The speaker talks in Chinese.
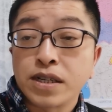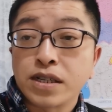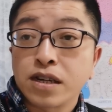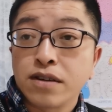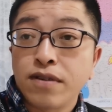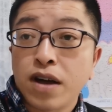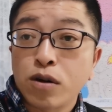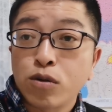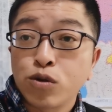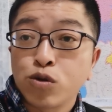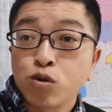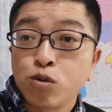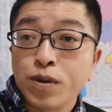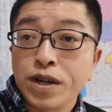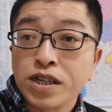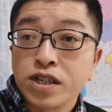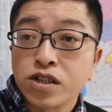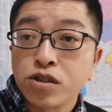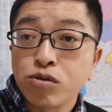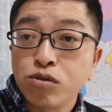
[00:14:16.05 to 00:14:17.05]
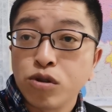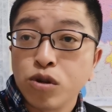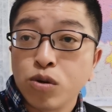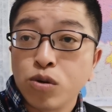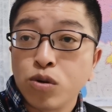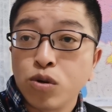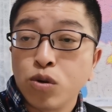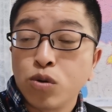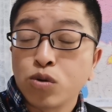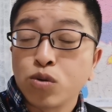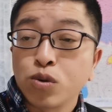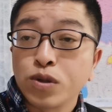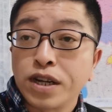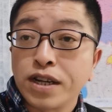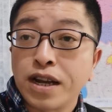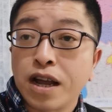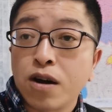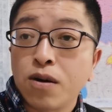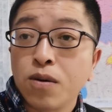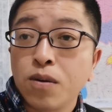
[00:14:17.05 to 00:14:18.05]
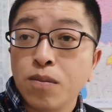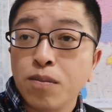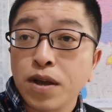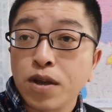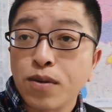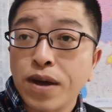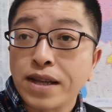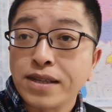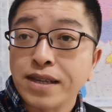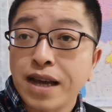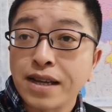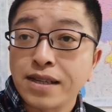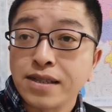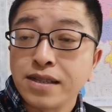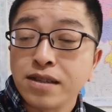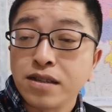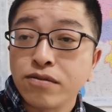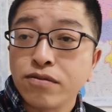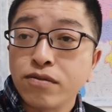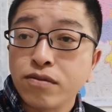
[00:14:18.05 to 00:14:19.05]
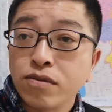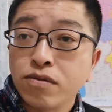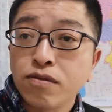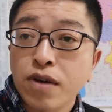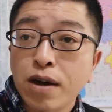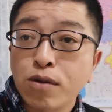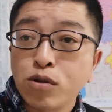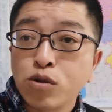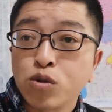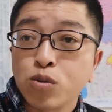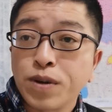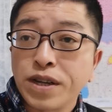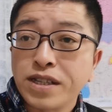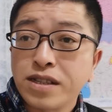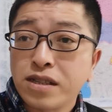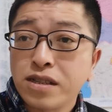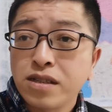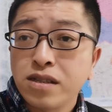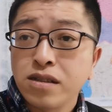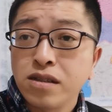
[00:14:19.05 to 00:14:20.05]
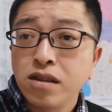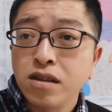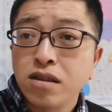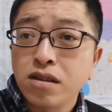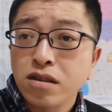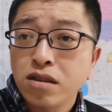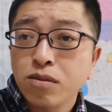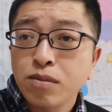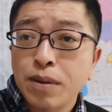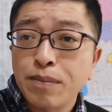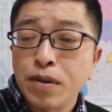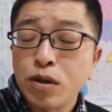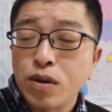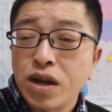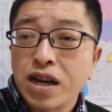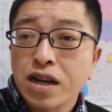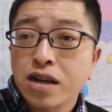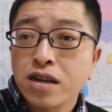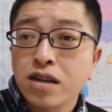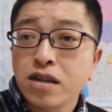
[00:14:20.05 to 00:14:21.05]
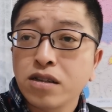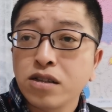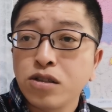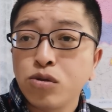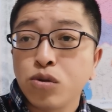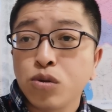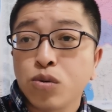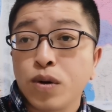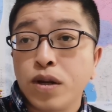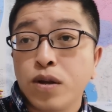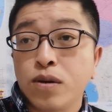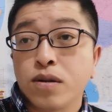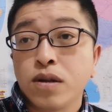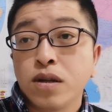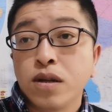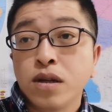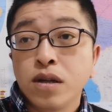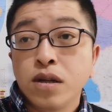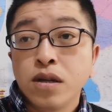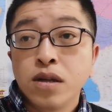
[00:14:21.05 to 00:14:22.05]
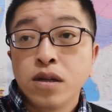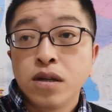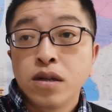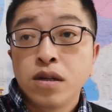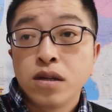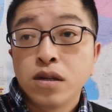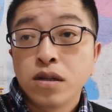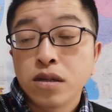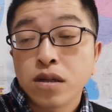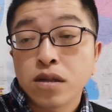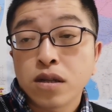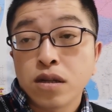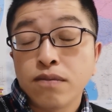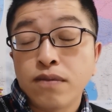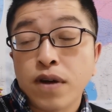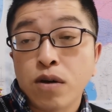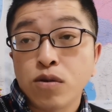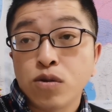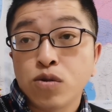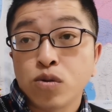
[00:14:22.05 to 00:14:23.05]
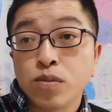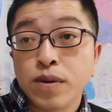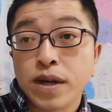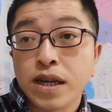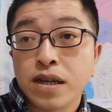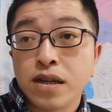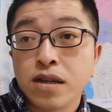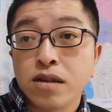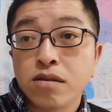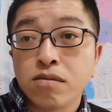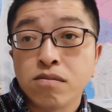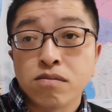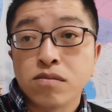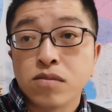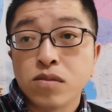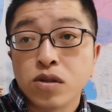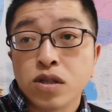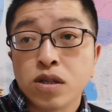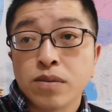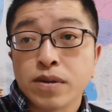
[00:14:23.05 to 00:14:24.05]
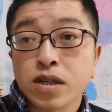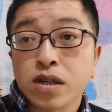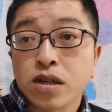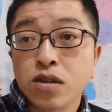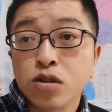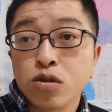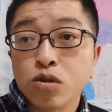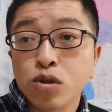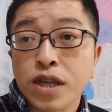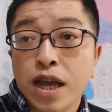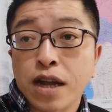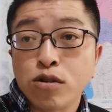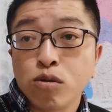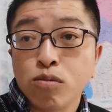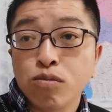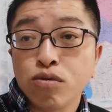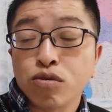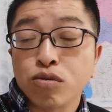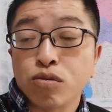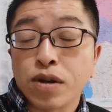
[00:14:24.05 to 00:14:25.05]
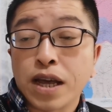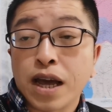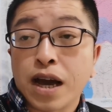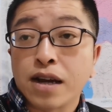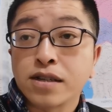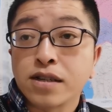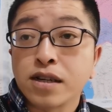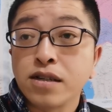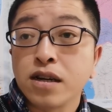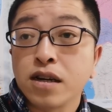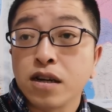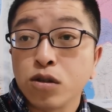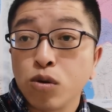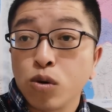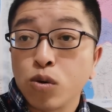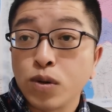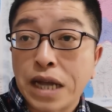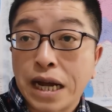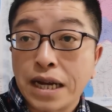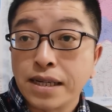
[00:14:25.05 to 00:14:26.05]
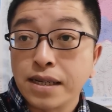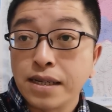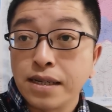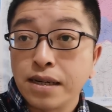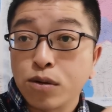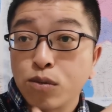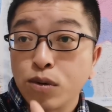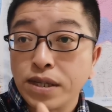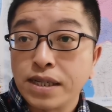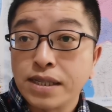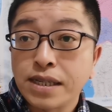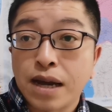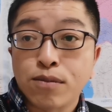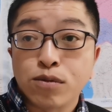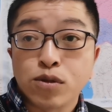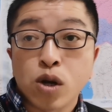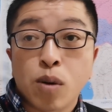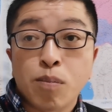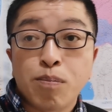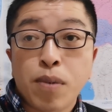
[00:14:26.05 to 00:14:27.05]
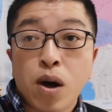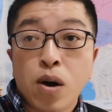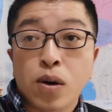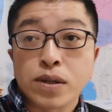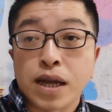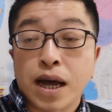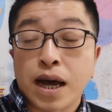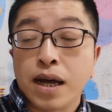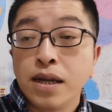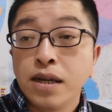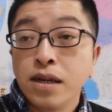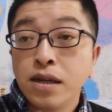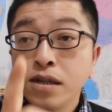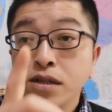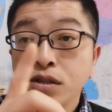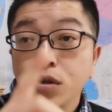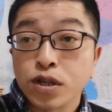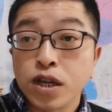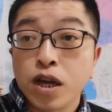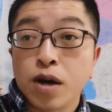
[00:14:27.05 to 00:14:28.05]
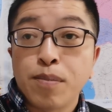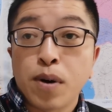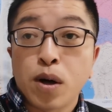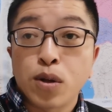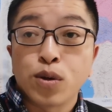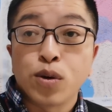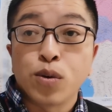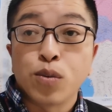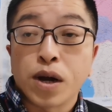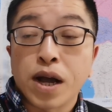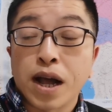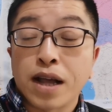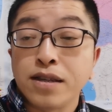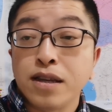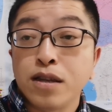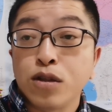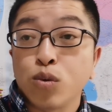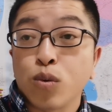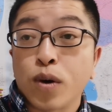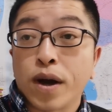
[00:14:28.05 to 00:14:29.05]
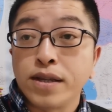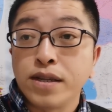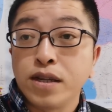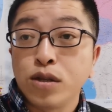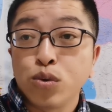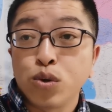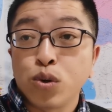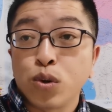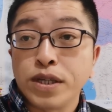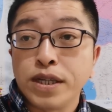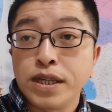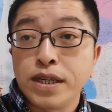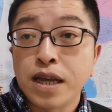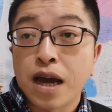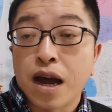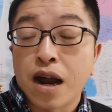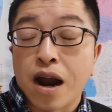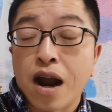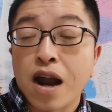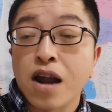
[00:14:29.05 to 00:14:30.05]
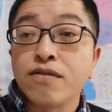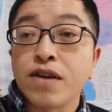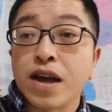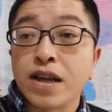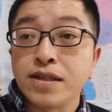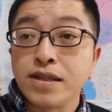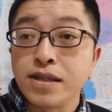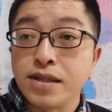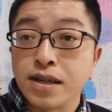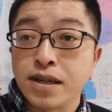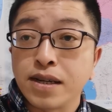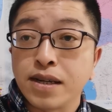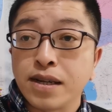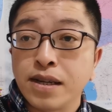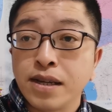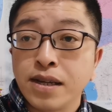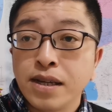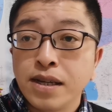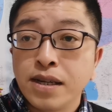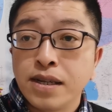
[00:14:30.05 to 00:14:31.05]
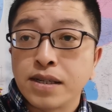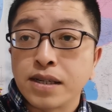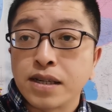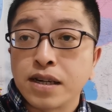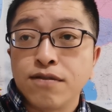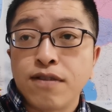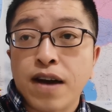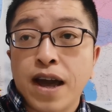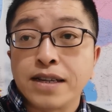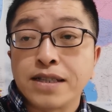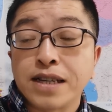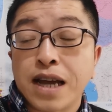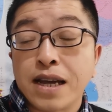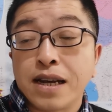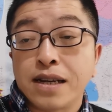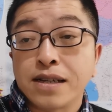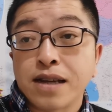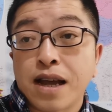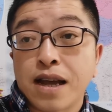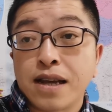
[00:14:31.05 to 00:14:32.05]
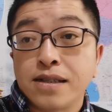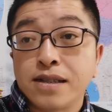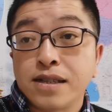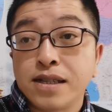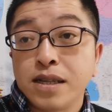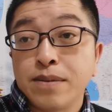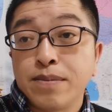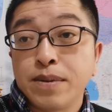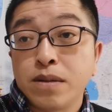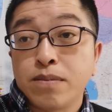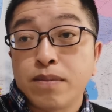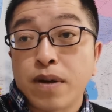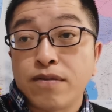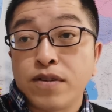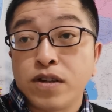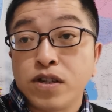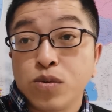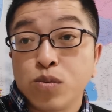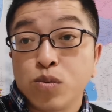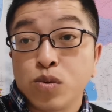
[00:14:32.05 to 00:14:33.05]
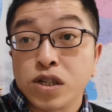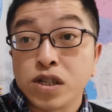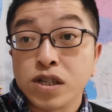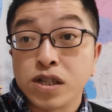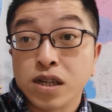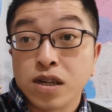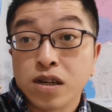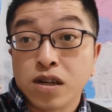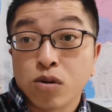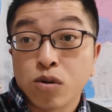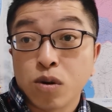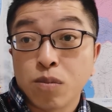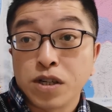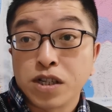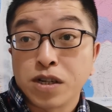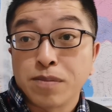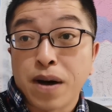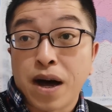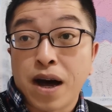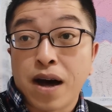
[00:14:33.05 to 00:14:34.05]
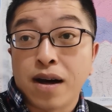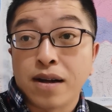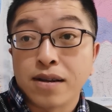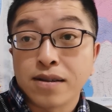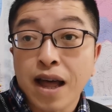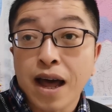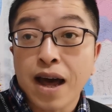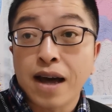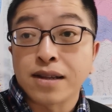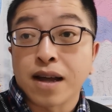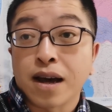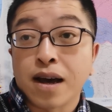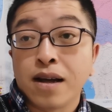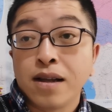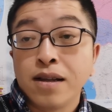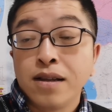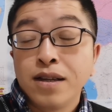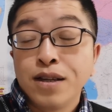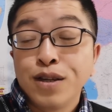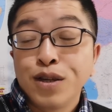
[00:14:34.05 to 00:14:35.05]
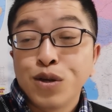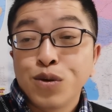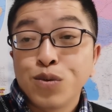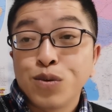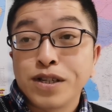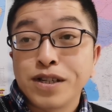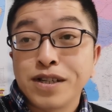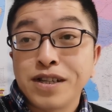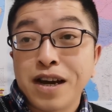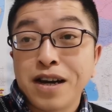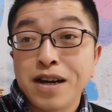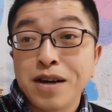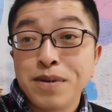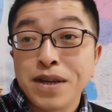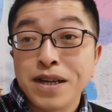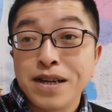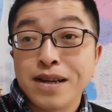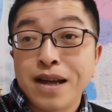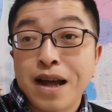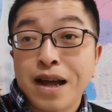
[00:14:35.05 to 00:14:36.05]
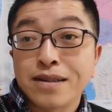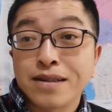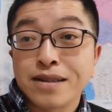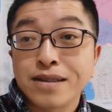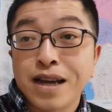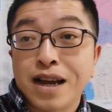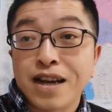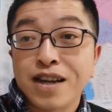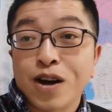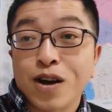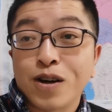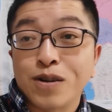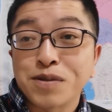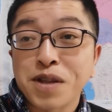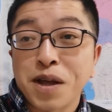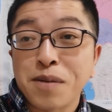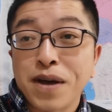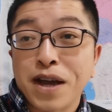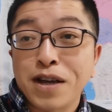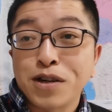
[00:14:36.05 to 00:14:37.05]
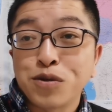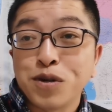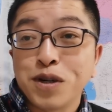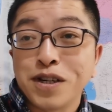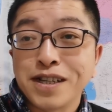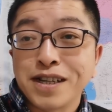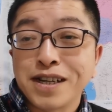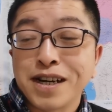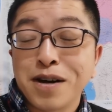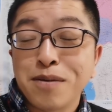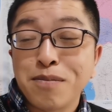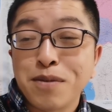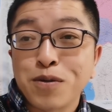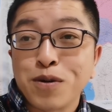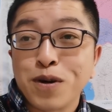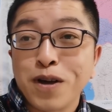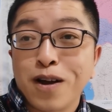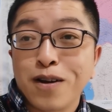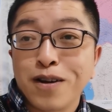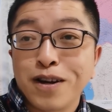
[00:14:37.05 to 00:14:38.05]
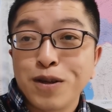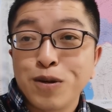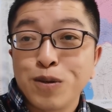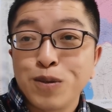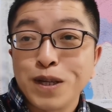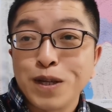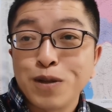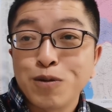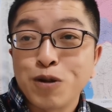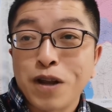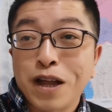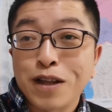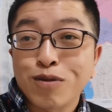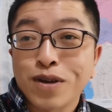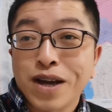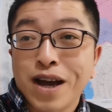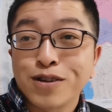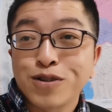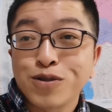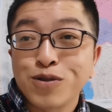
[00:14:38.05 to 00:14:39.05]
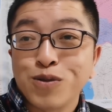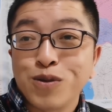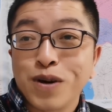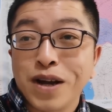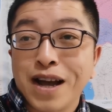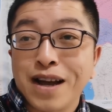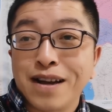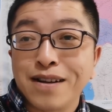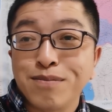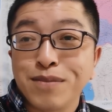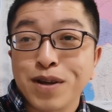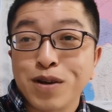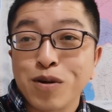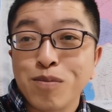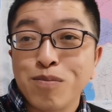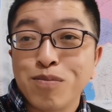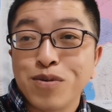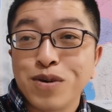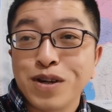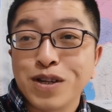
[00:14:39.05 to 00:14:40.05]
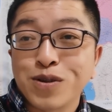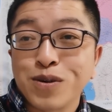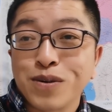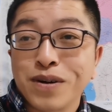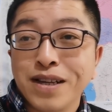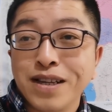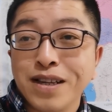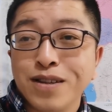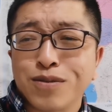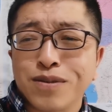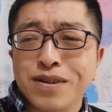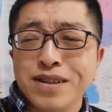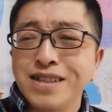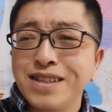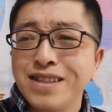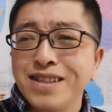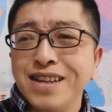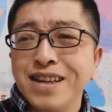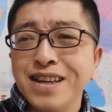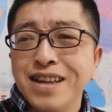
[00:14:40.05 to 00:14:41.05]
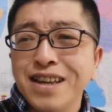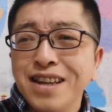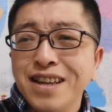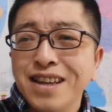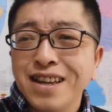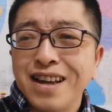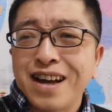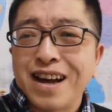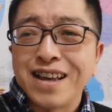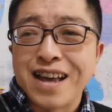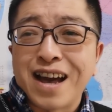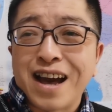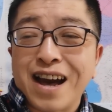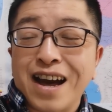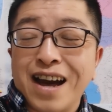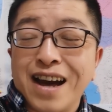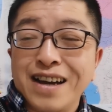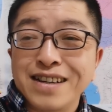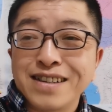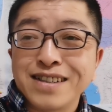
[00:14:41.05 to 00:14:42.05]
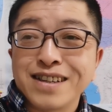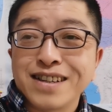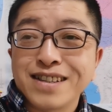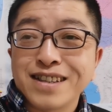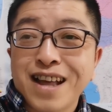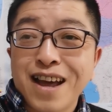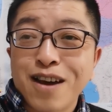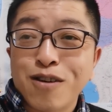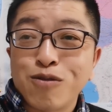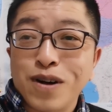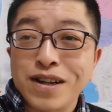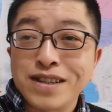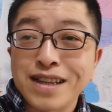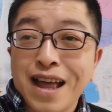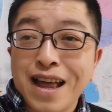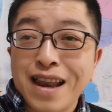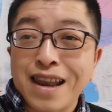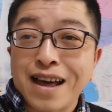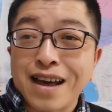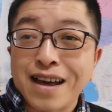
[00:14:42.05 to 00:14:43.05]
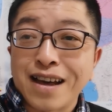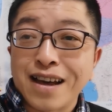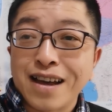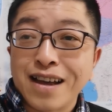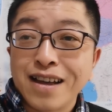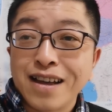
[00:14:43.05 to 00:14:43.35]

这个外汇储备持续流流出的，然后美元加息，外汇储备，对吧？美元继续回流，那它的外汇储备可能就严重不足了呀。甚至很多国家这个国内债务就要爆的，啊。首先要爆的，我看印度啊，印度有一点二万亿的这个外债啊，占 GDP 的百分之五十，这个规模是庞大的啊。我之前和别人啊私下聊，他们还说这个美国要利用印度来对抗中国呀，美国不会收割印，度。哎呀，这个太荒诞了。